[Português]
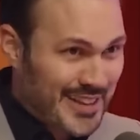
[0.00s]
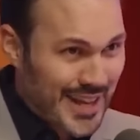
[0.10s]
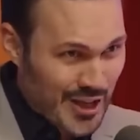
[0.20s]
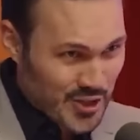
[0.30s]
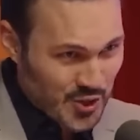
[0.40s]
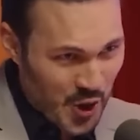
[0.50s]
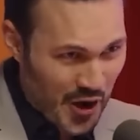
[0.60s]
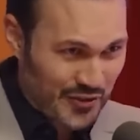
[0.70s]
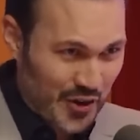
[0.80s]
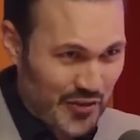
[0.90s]
deitar às
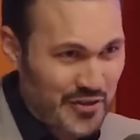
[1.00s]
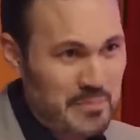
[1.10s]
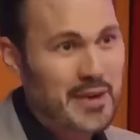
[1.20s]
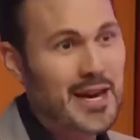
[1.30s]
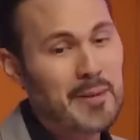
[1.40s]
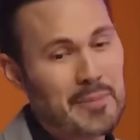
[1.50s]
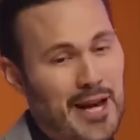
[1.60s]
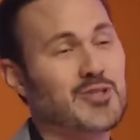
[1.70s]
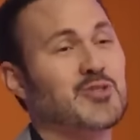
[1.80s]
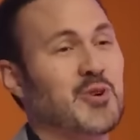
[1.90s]
9, 9 e meia, meia.
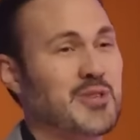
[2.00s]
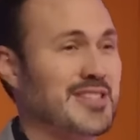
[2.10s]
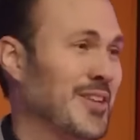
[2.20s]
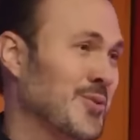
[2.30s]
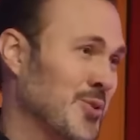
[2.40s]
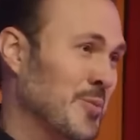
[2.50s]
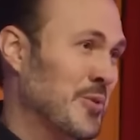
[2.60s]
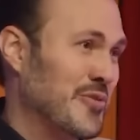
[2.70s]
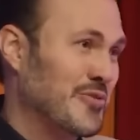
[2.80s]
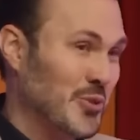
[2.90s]
para as 11 estar tá no sono
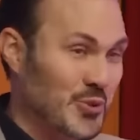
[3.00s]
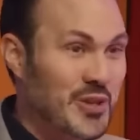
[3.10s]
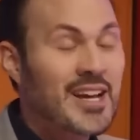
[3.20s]
profundo.